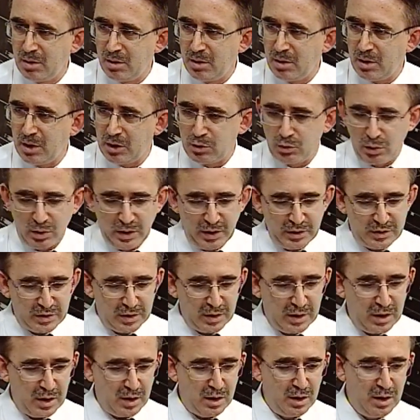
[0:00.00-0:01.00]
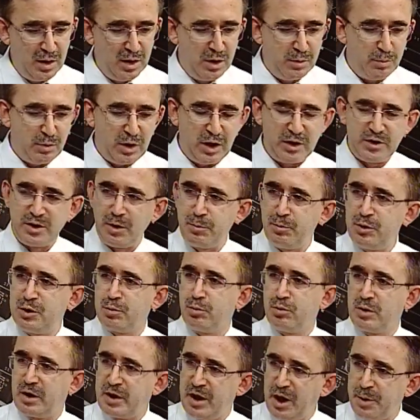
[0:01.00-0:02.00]
E, dolayısıyla maalesef biz
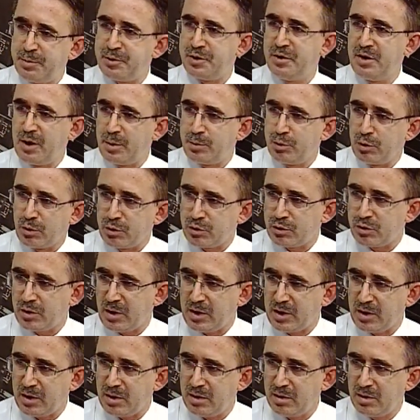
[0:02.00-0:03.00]
bunların hepsini yapıyoruz şu anda.